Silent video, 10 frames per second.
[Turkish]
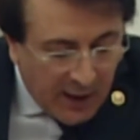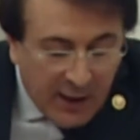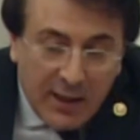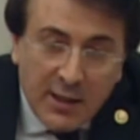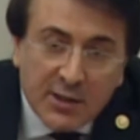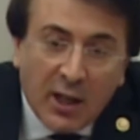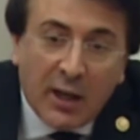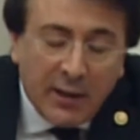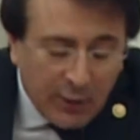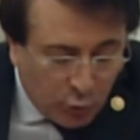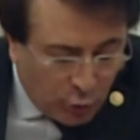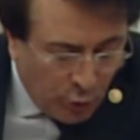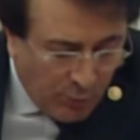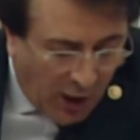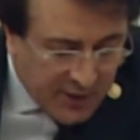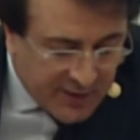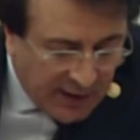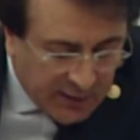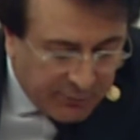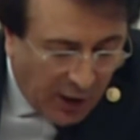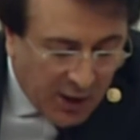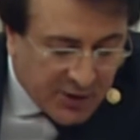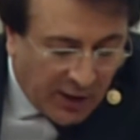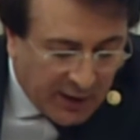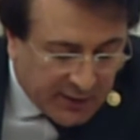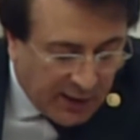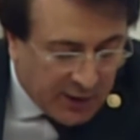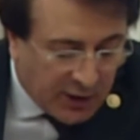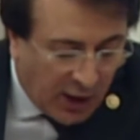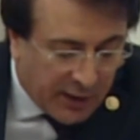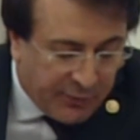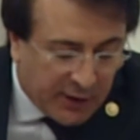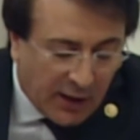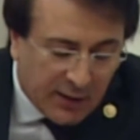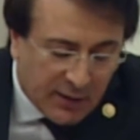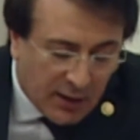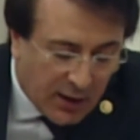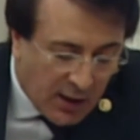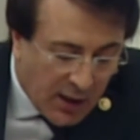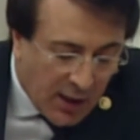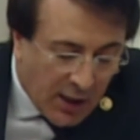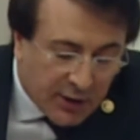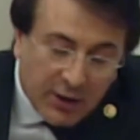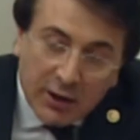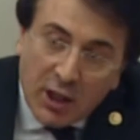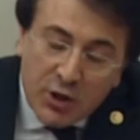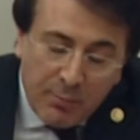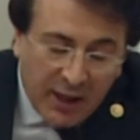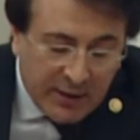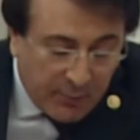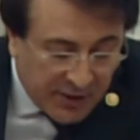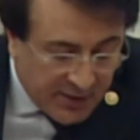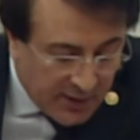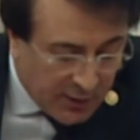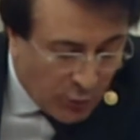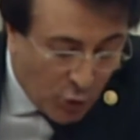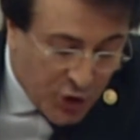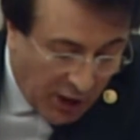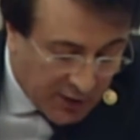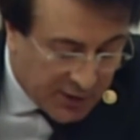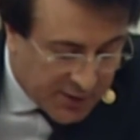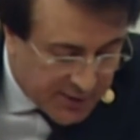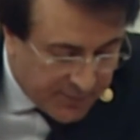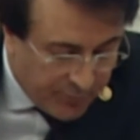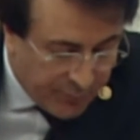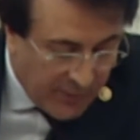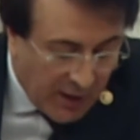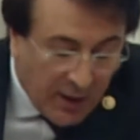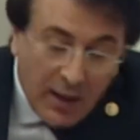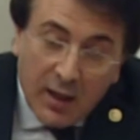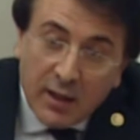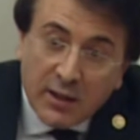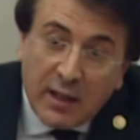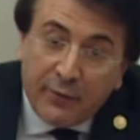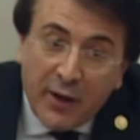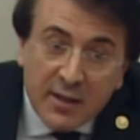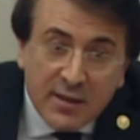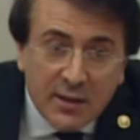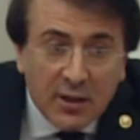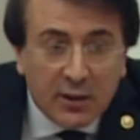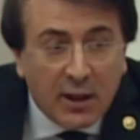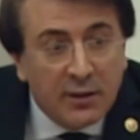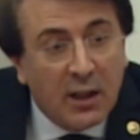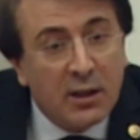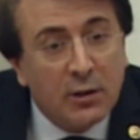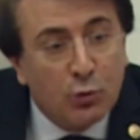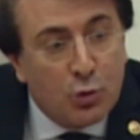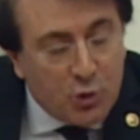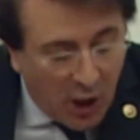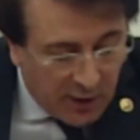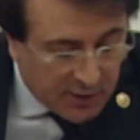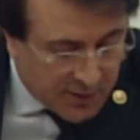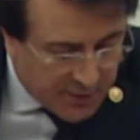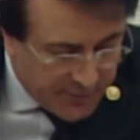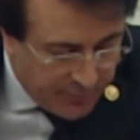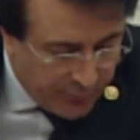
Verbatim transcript: İnsani tüm haslet ve asaletleri tarif eden Dadaş mertebesinin ocağıdır. Kefensiz yatanların kucağıdır.